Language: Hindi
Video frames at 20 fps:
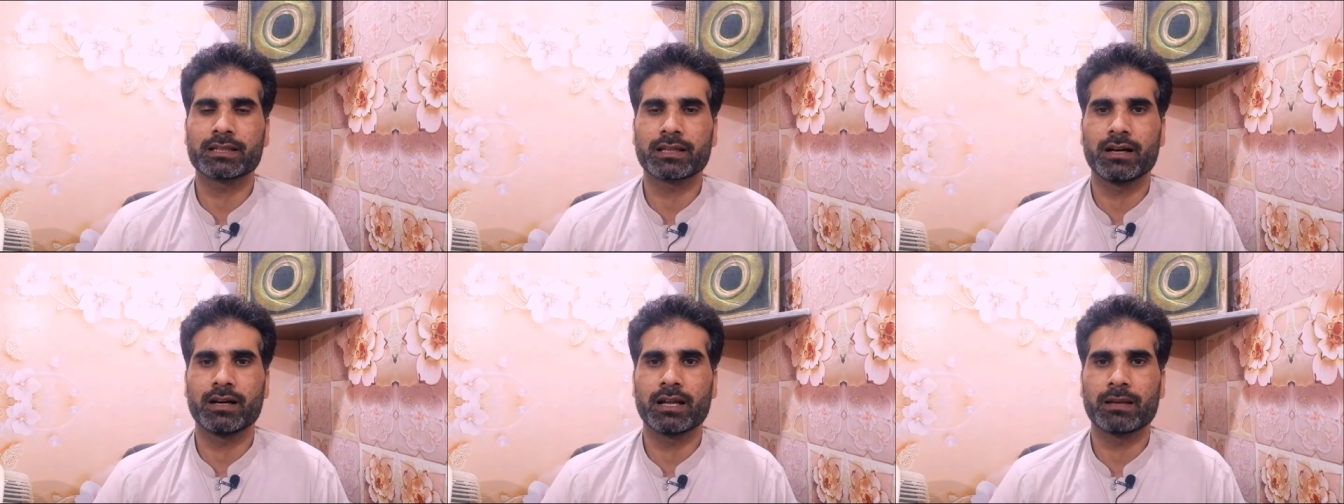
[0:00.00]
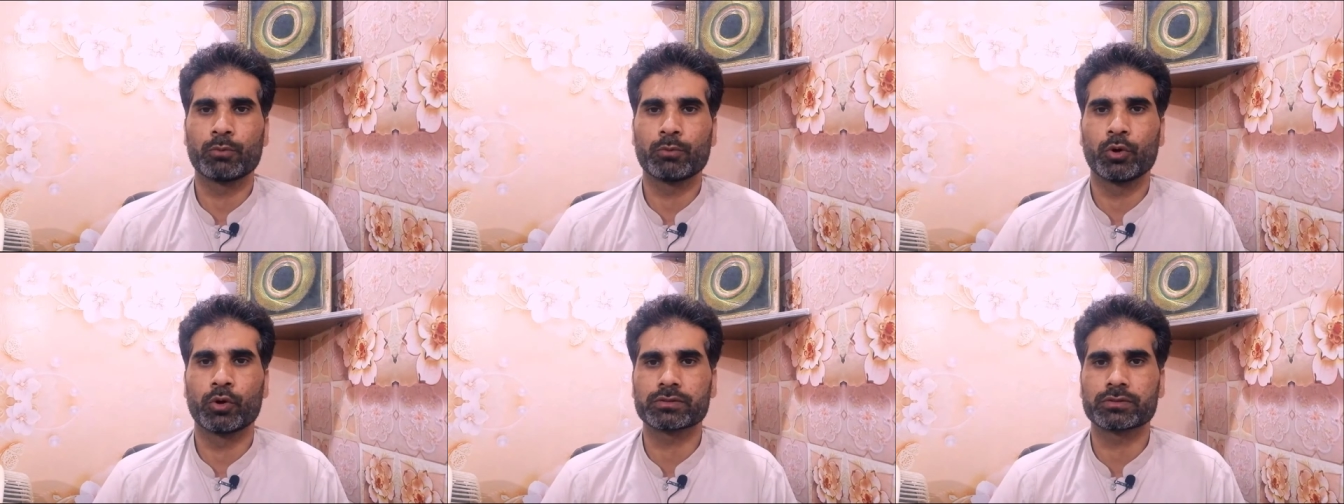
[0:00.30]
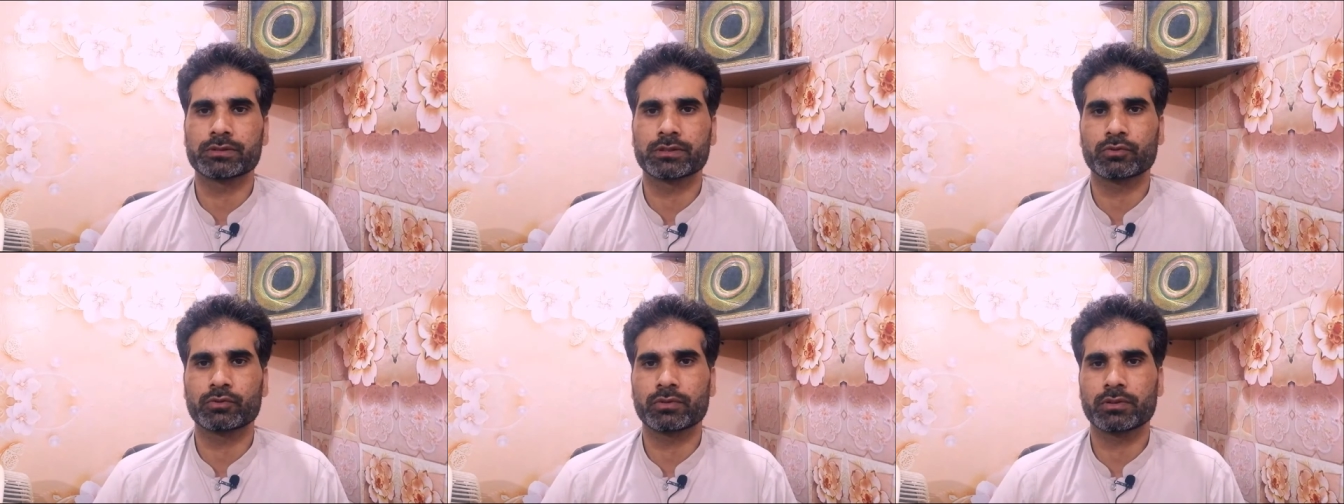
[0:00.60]
तो
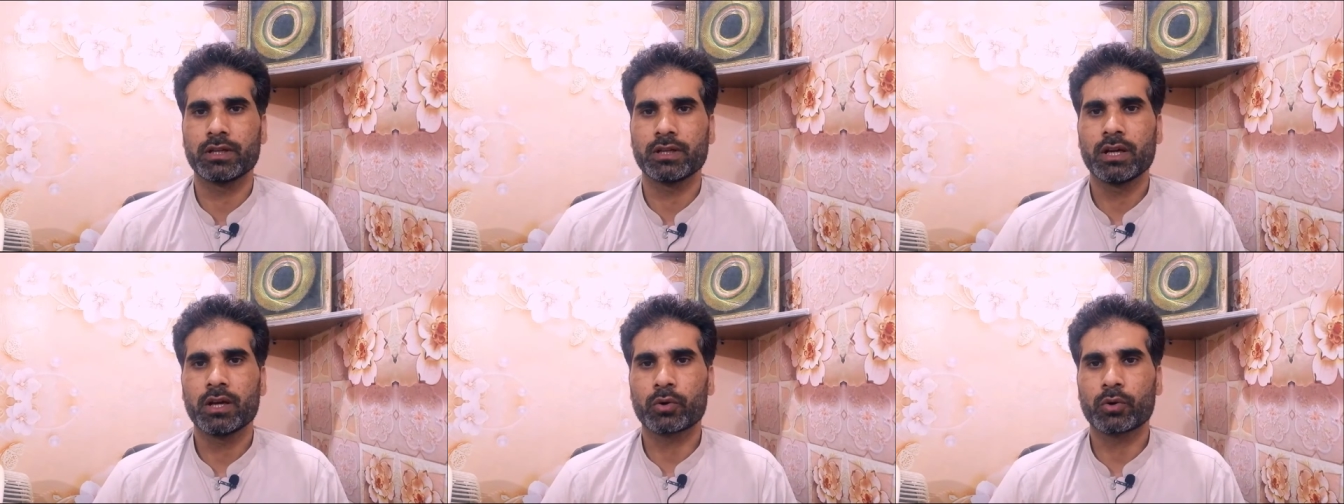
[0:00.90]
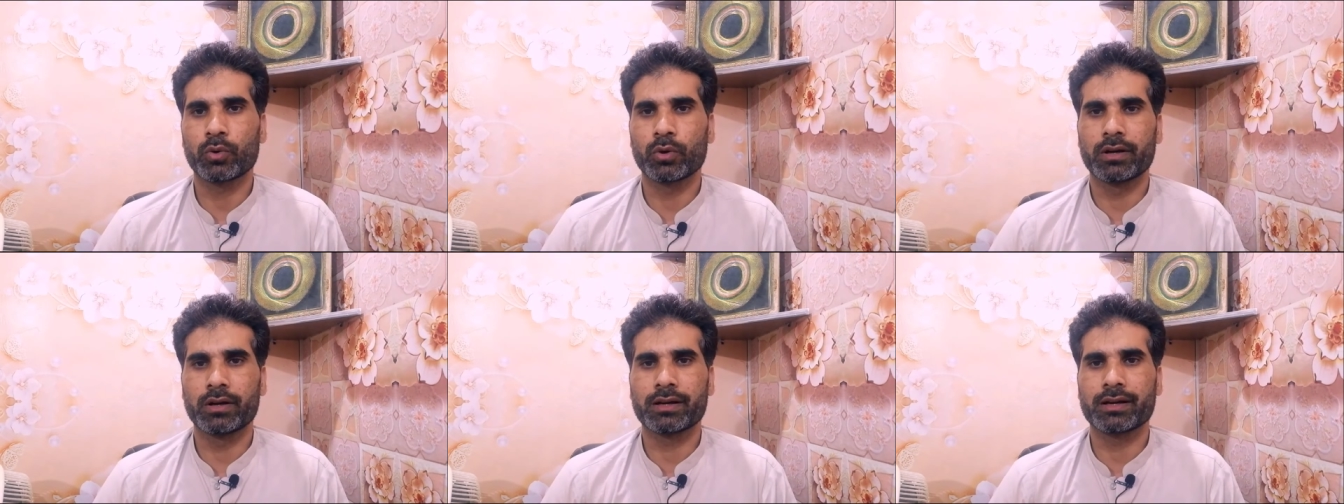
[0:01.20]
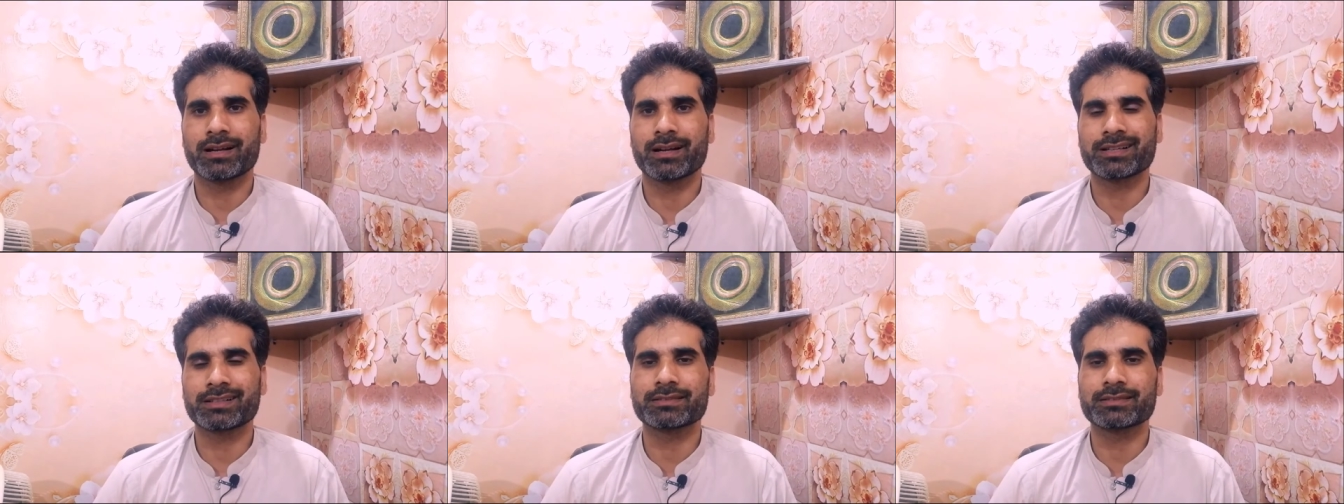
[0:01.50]
ऑलमोस्ट कोरल
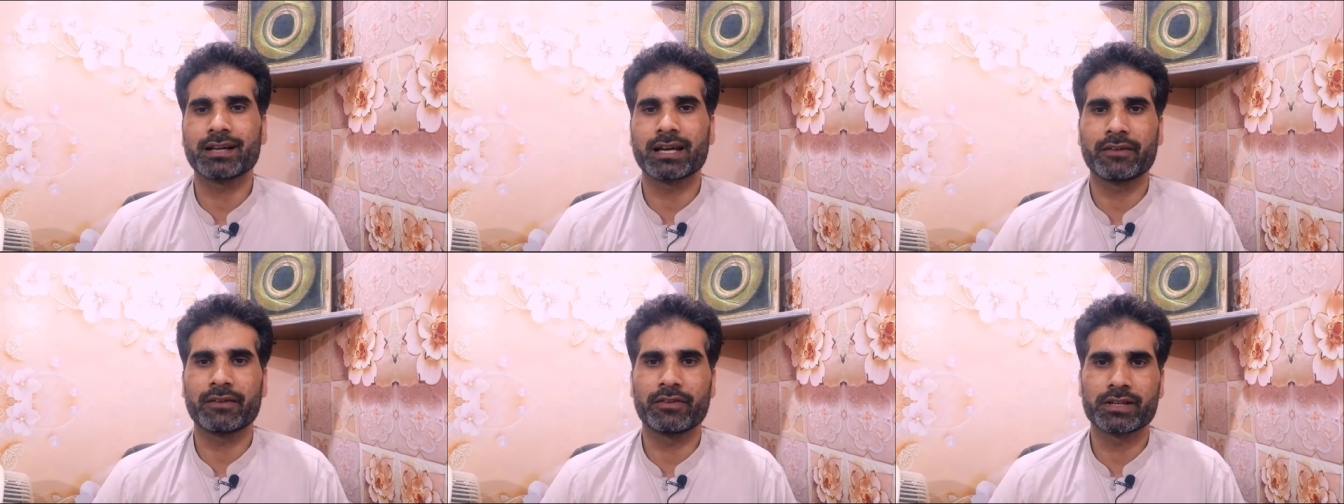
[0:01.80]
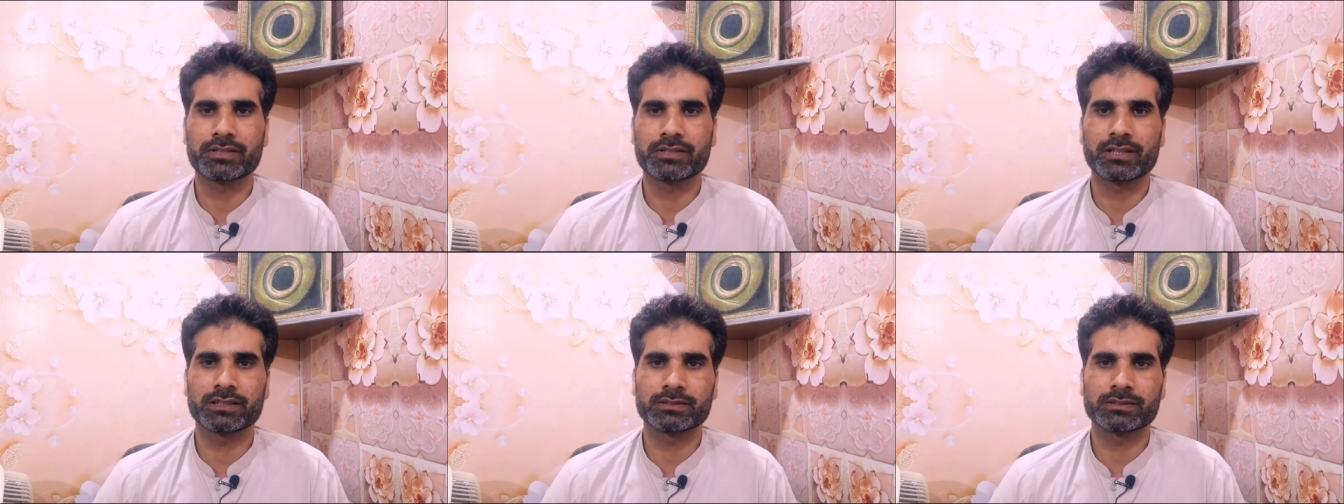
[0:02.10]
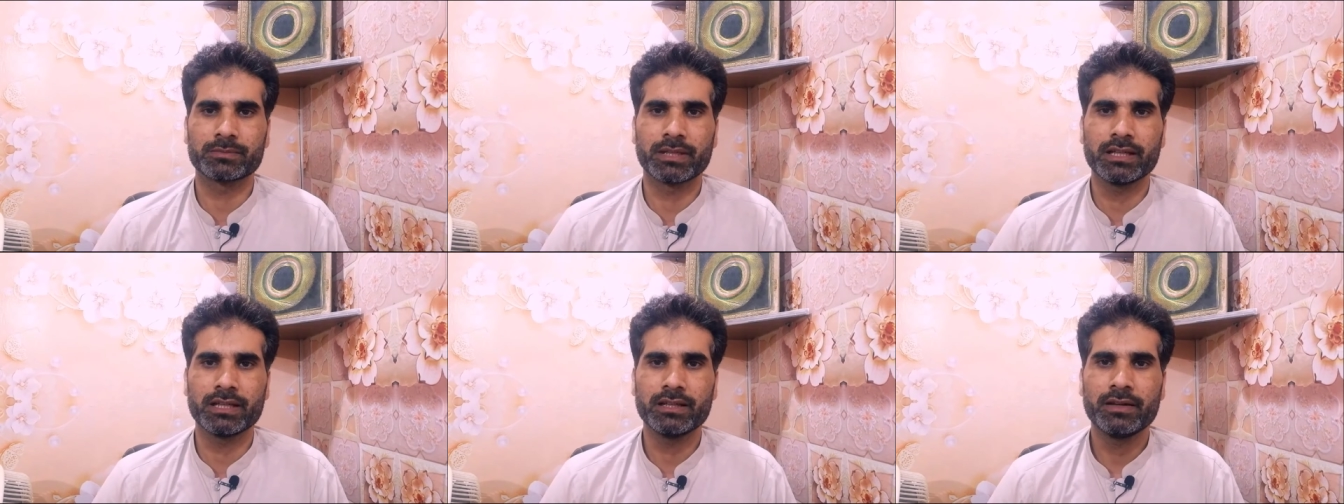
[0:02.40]
ड्रा के सारे वर्जन
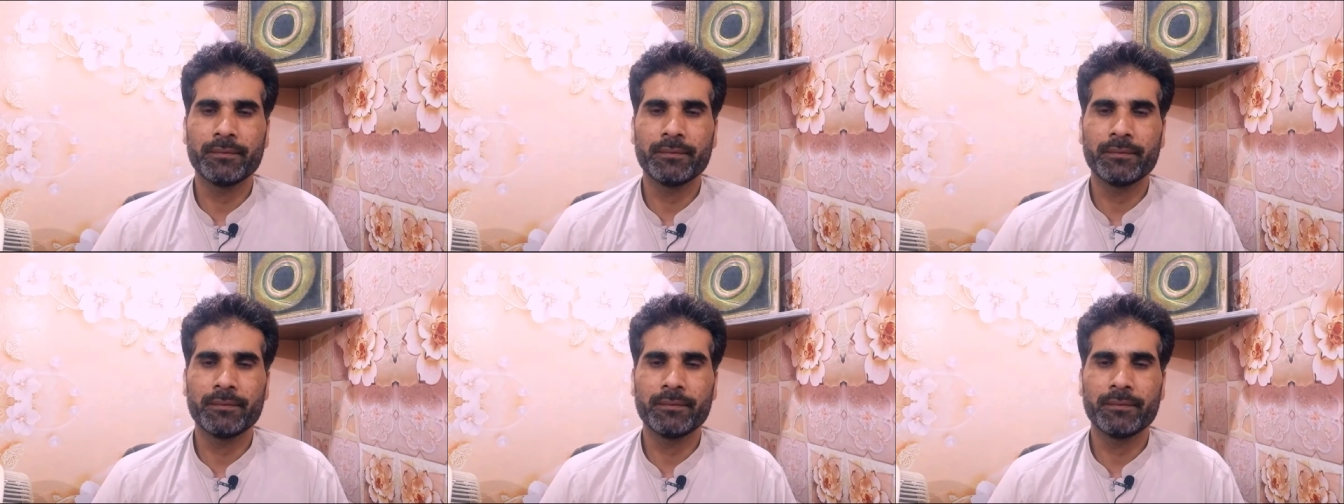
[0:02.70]
में